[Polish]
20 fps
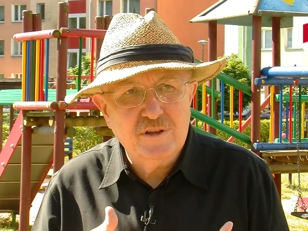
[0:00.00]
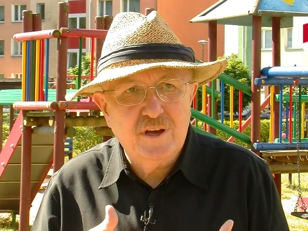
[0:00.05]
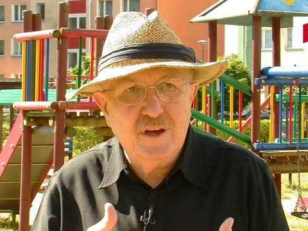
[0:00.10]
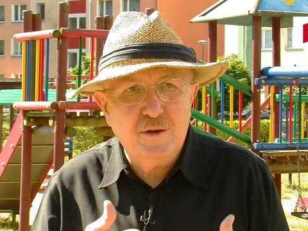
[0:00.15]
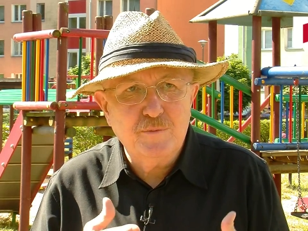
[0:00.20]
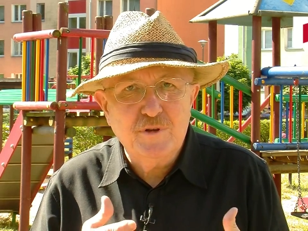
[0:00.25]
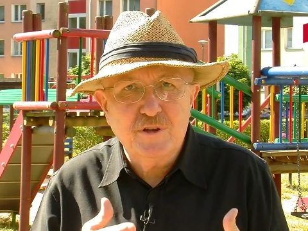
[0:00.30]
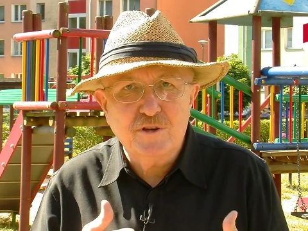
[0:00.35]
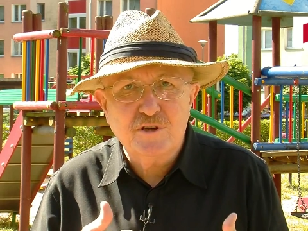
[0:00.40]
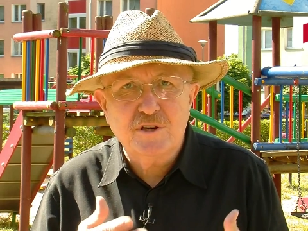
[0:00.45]
Tak
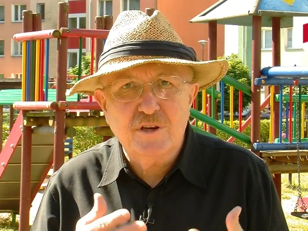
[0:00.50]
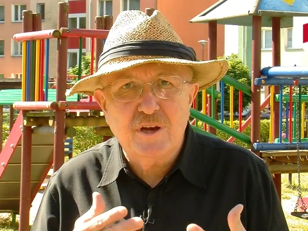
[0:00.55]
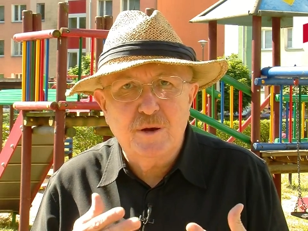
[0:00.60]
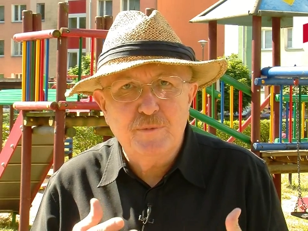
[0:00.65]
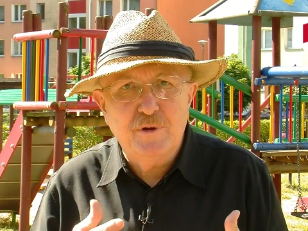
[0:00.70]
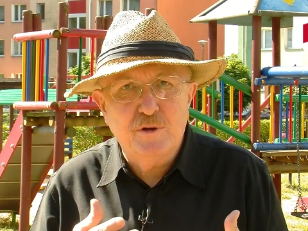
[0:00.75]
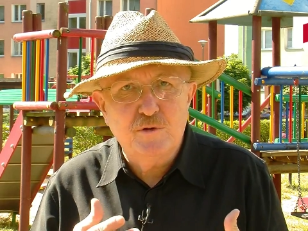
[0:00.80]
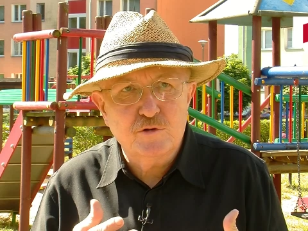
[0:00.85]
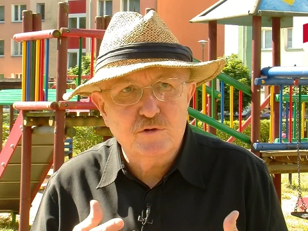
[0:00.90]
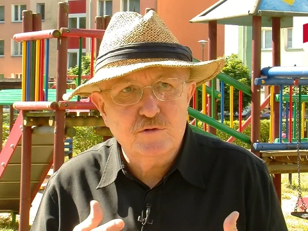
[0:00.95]
jak pierwszy
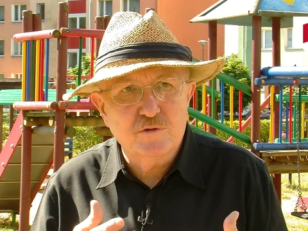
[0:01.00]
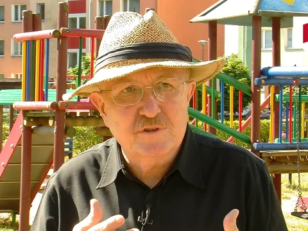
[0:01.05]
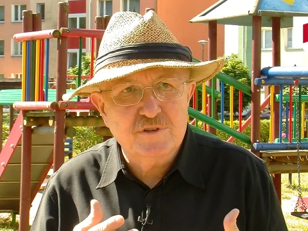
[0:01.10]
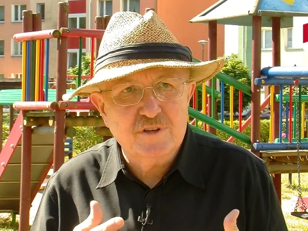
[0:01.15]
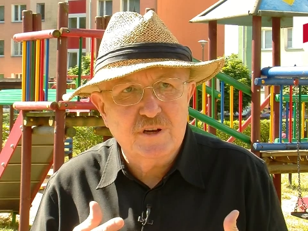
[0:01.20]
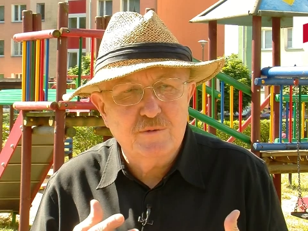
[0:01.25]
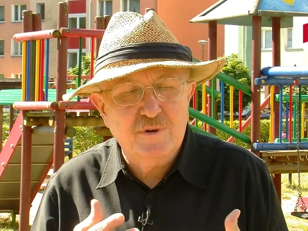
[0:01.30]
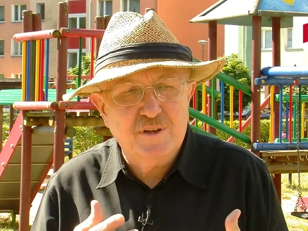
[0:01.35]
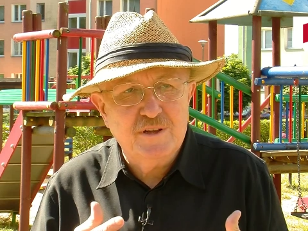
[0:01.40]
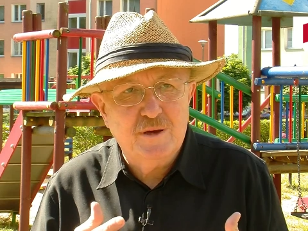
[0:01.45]
kapelusz, który
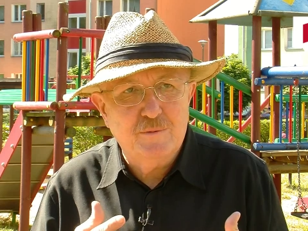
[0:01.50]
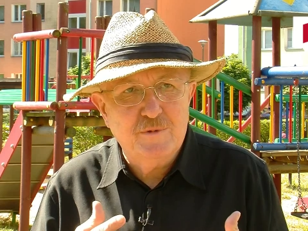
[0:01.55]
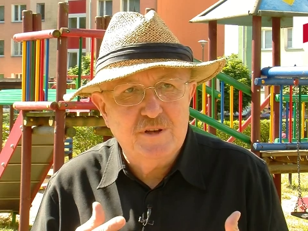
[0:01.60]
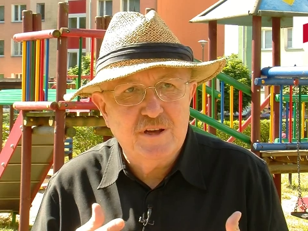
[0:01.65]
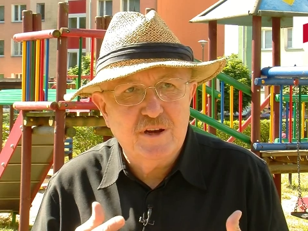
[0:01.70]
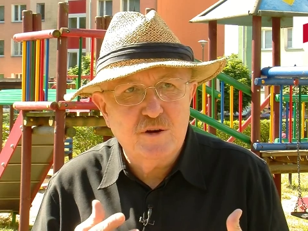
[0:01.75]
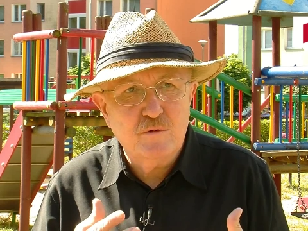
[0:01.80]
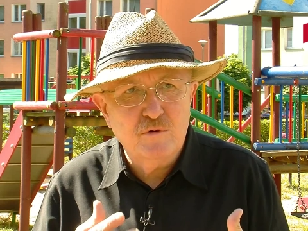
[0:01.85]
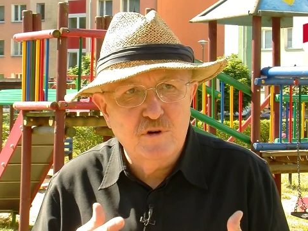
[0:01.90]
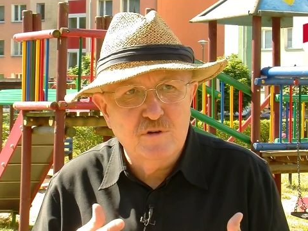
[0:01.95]
zakładamy
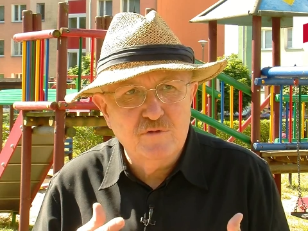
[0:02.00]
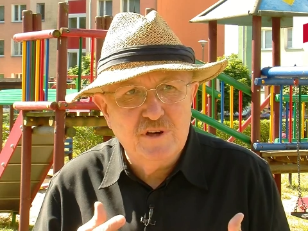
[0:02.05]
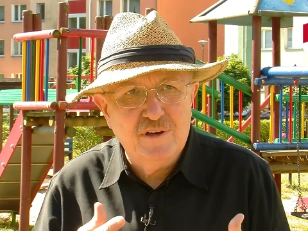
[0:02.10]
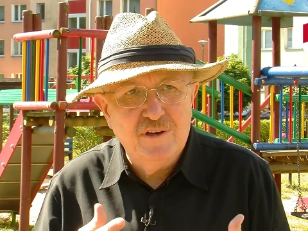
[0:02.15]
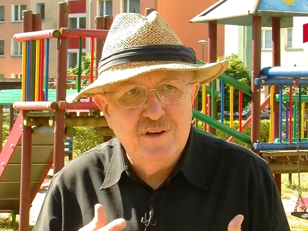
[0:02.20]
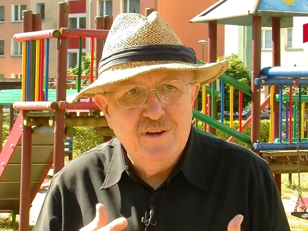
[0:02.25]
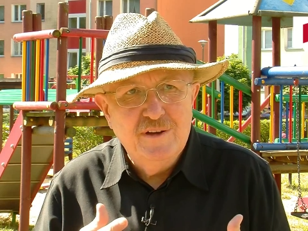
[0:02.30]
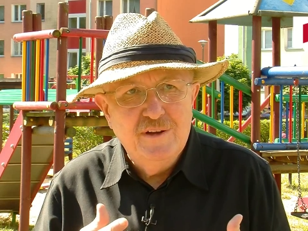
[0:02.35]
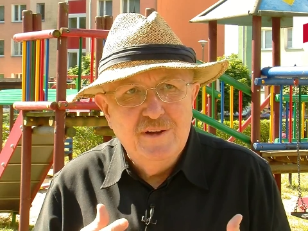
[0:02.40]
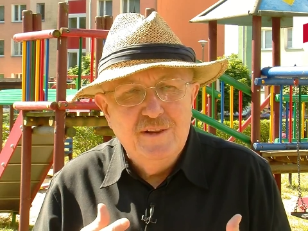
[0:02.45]
na głowę
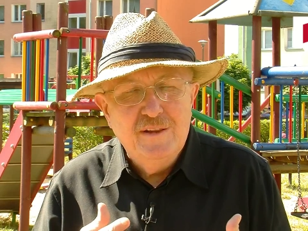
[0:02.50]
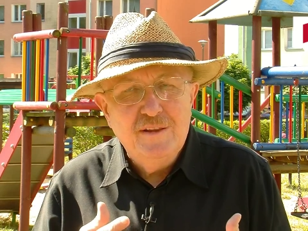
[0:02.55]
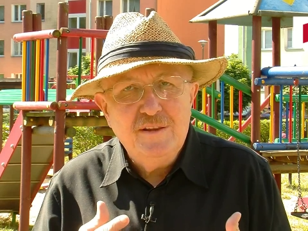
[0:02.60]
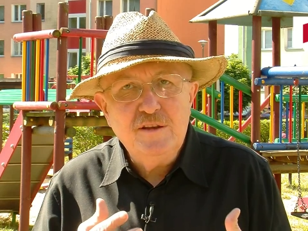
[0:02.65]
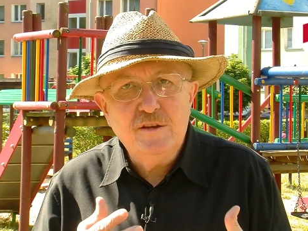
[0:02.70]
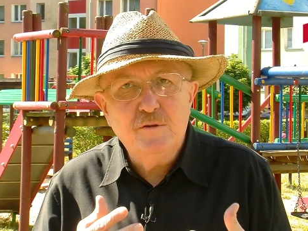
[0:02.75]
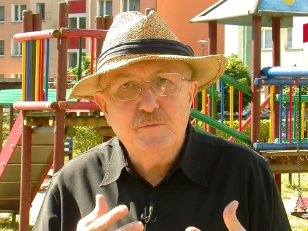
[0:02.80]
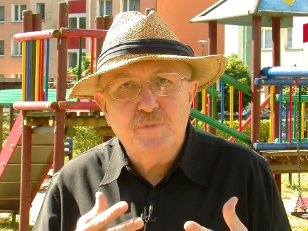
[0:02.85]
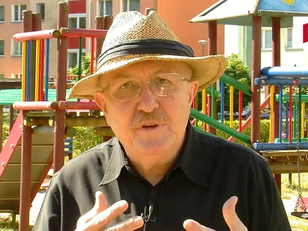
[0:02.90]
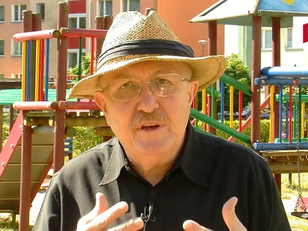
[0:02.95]

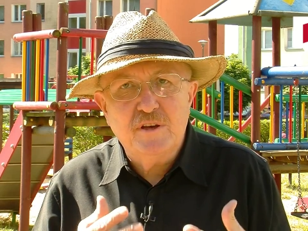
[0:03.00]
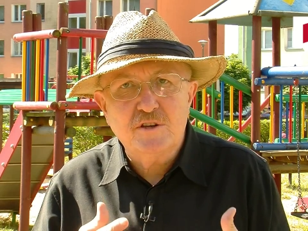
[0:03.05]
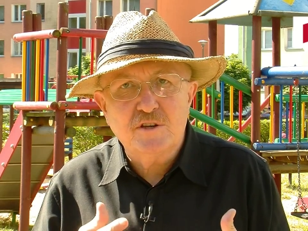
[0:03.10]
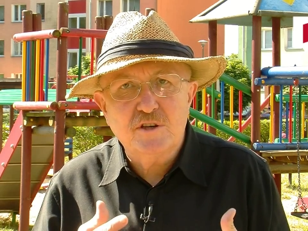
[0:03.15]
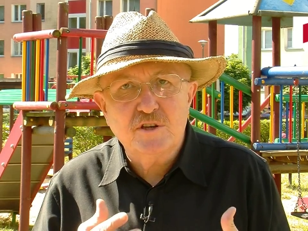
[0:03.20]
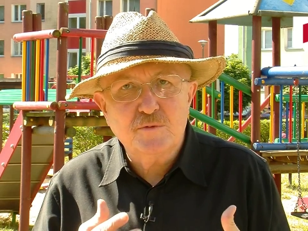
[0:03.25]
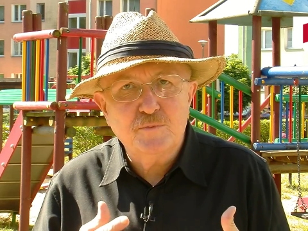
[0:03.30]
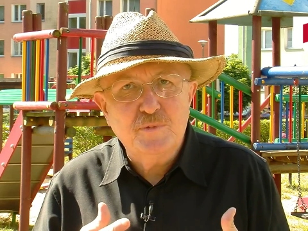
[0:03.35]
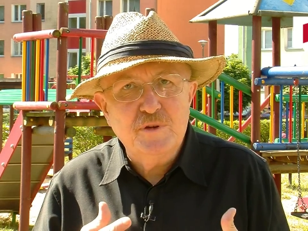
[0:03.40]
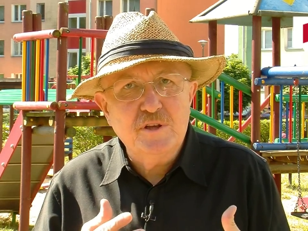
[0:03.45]
i
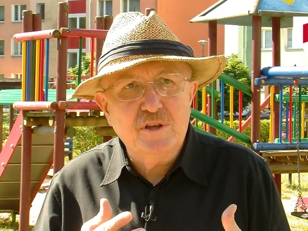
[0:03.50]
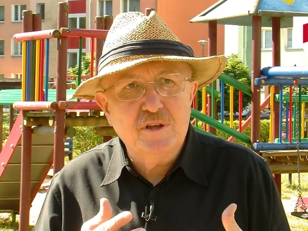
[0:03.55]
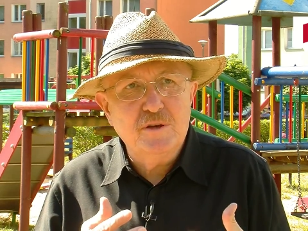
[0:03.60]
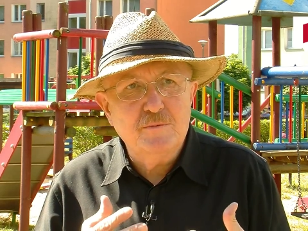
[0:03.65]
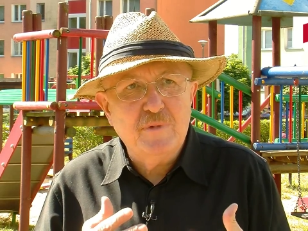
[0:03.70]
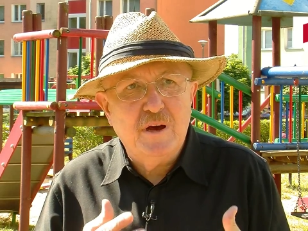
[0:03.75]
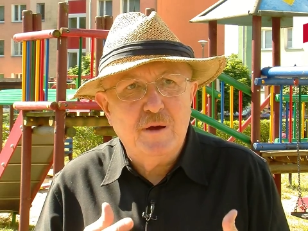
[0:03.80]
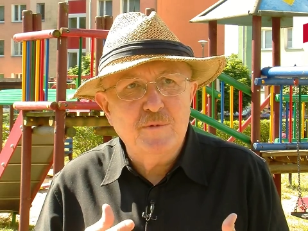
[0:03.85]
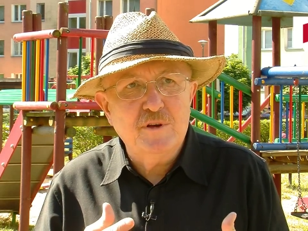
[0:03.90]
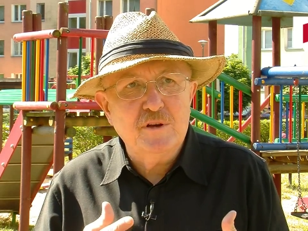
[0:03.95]
pierwsze szpilki
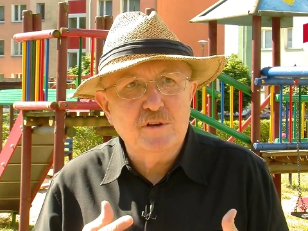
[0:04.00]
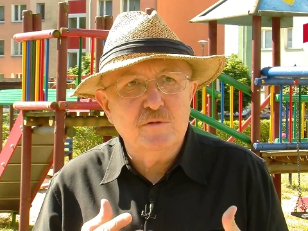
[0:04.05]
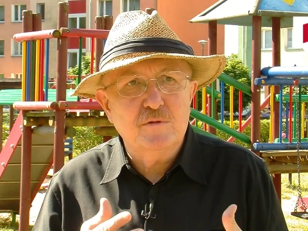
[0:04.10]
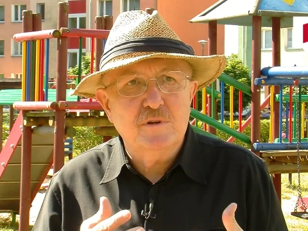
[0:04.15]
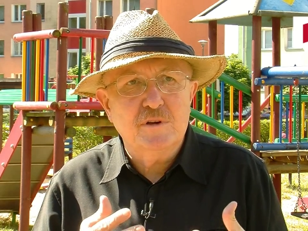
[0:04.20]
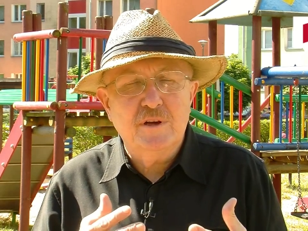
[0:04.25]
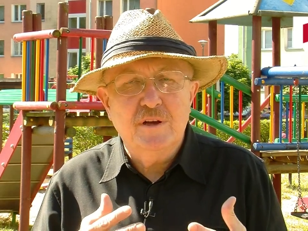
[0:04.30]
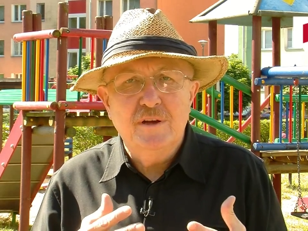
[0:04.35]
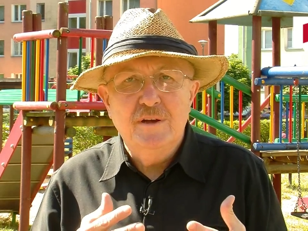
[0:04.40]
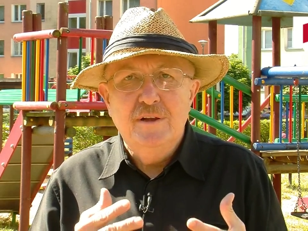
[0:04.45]
mamy,
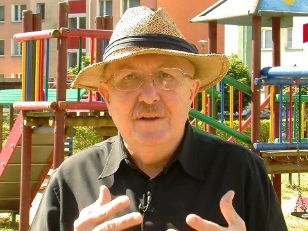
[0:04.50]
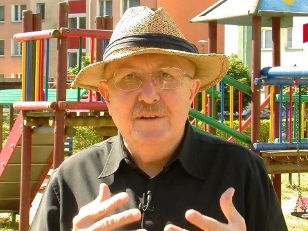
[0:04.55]
które,